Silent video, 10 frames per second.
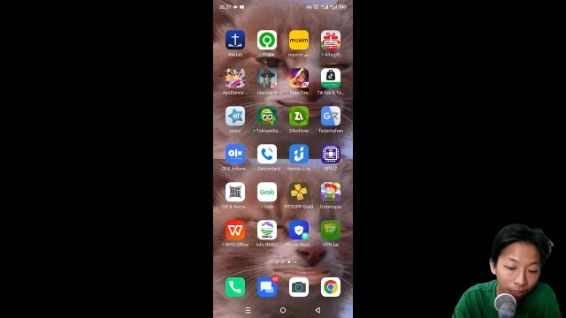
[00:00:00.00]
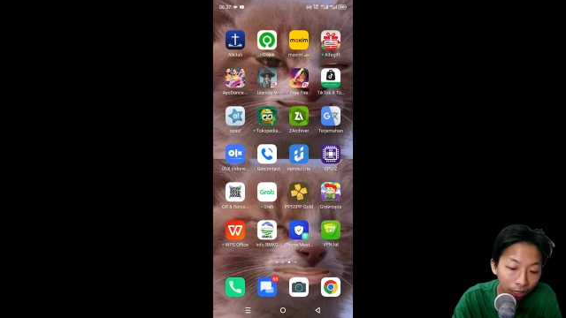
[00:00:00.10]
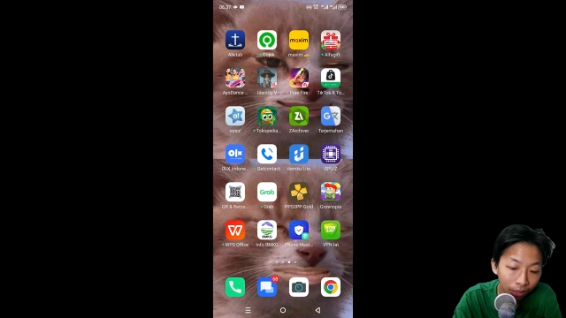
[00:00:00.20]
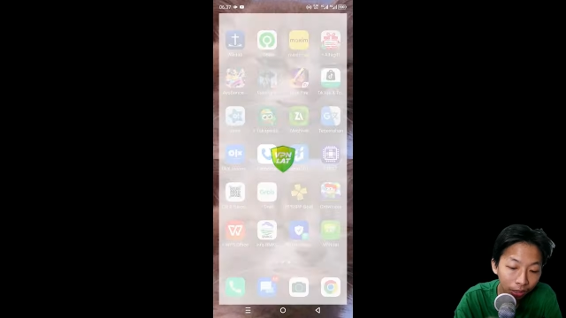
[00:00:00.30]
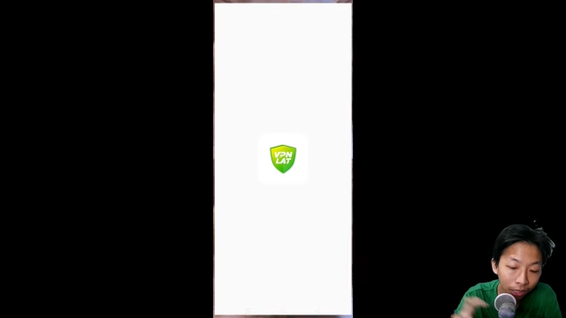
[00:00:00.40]

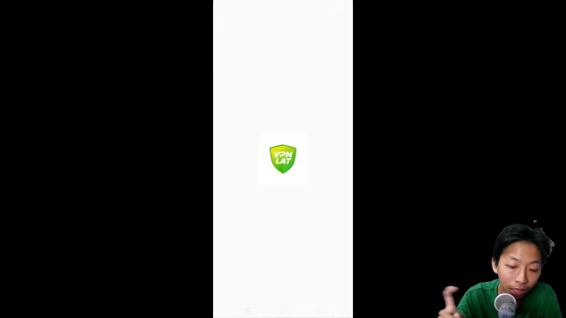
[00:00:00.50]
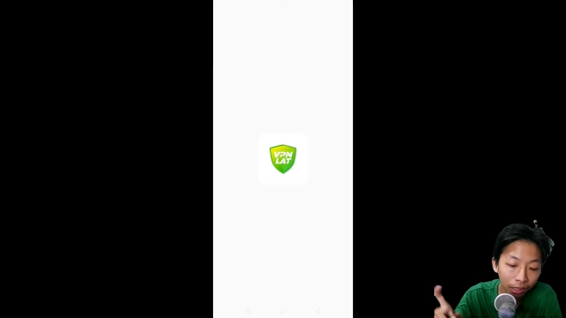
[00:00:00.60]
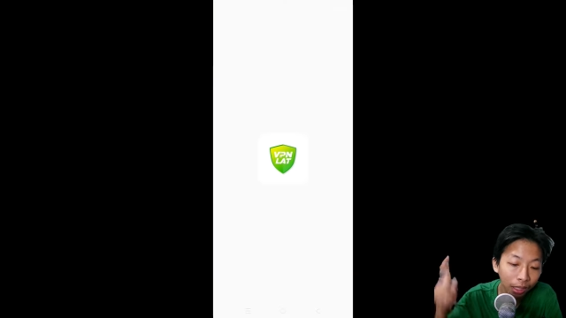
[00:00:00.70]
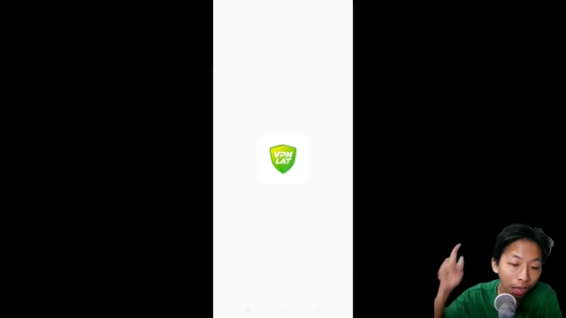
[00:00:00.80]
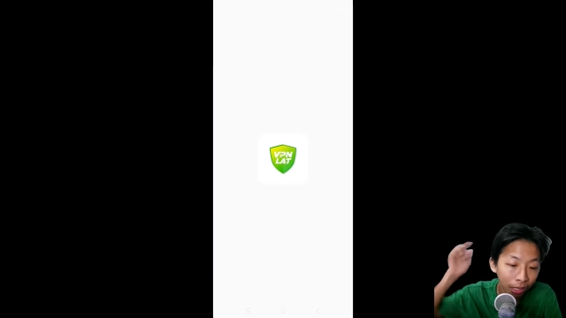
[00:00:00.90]
kalian tinggal
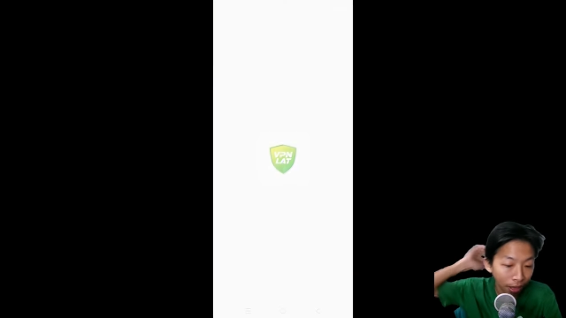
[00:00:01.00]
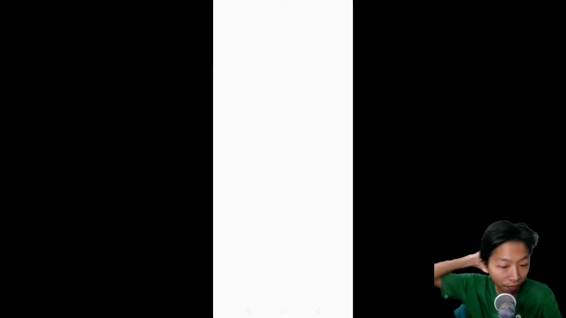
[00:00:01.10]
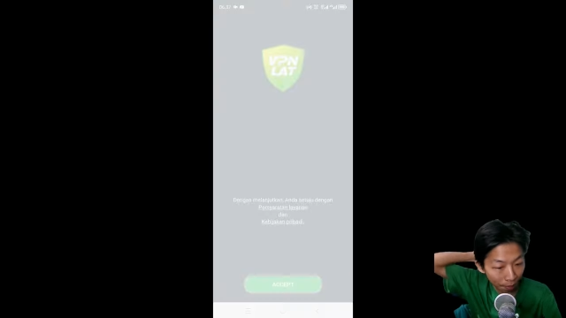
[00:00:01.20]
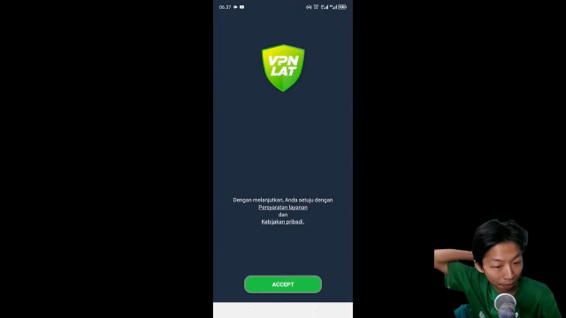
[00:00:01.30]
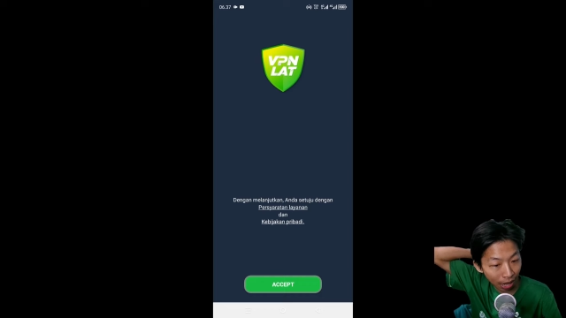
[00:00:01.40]
klik aja
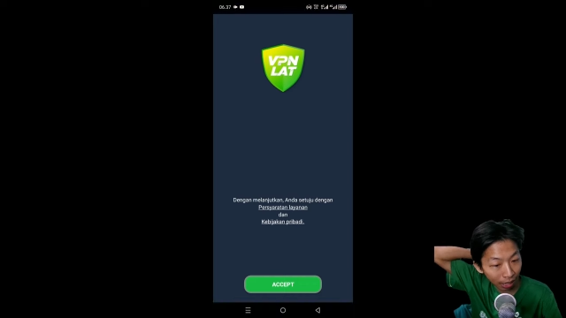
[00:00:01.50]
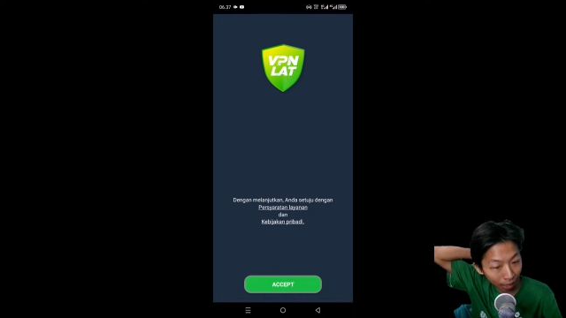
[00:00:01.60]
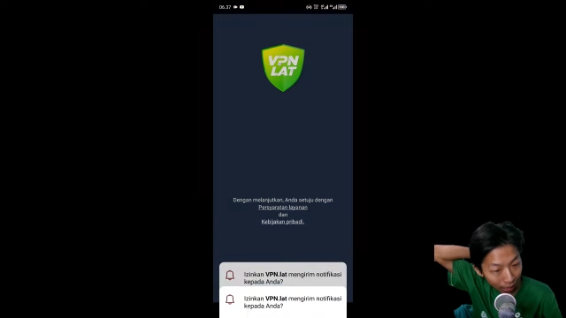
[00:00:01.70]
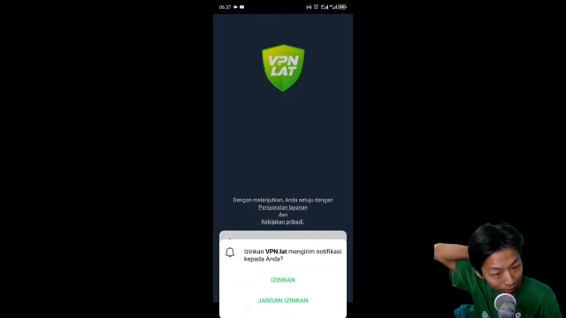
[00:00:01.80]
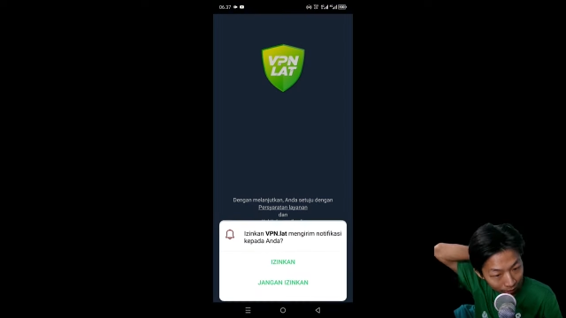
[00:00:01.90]
VPN
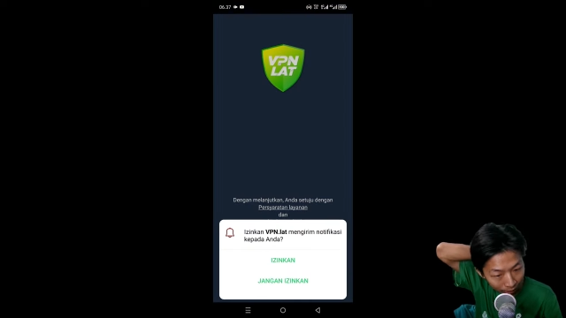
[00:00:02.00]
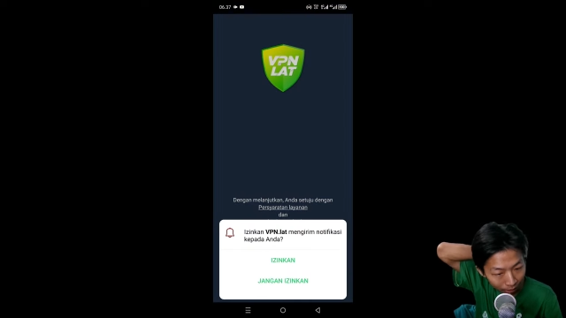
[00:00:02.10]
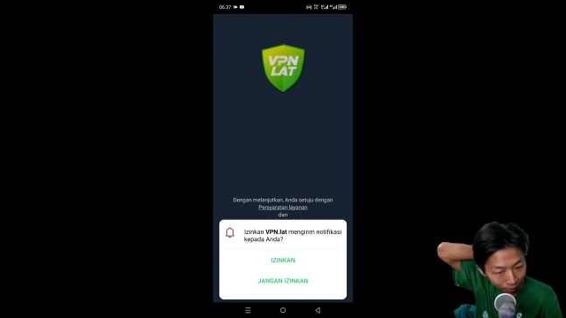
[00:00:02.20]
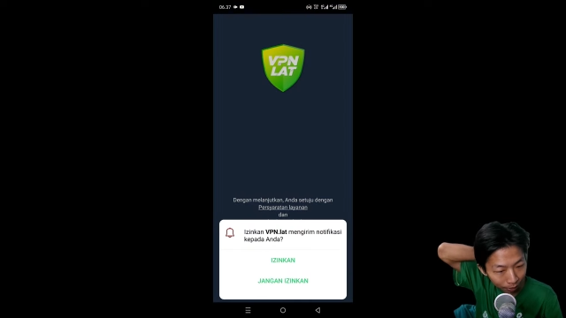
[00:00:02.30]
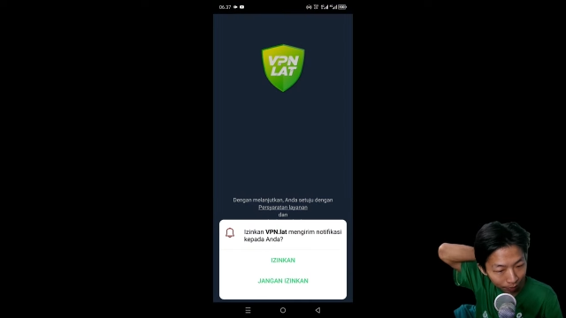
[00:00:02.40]
LAT ini
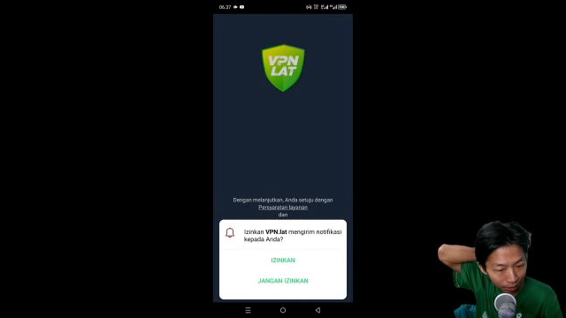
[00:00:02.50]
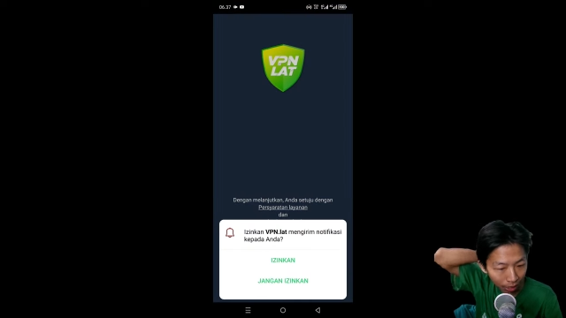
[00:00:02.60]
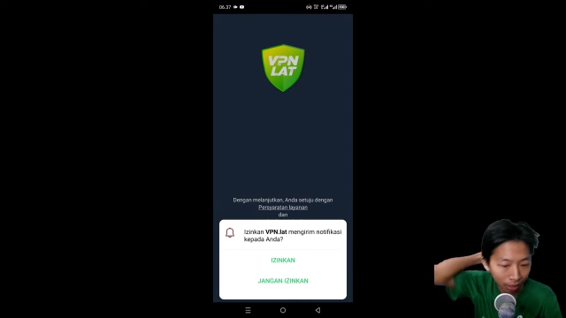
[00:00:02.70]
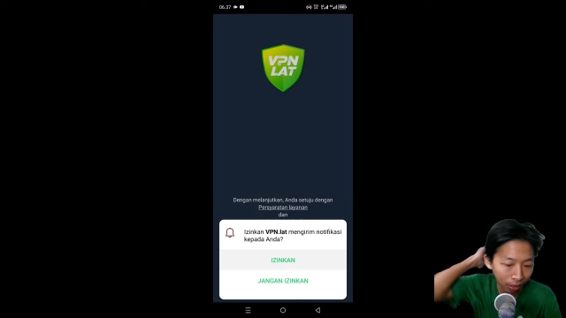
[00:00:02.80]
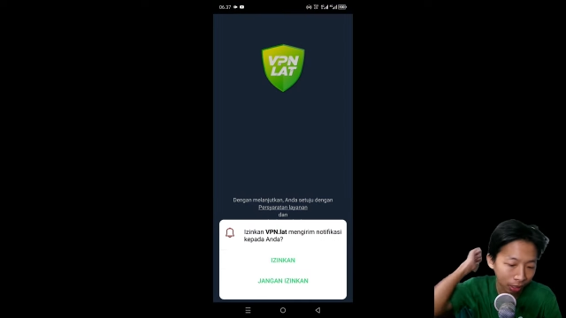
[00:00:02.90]
teman-teman ya.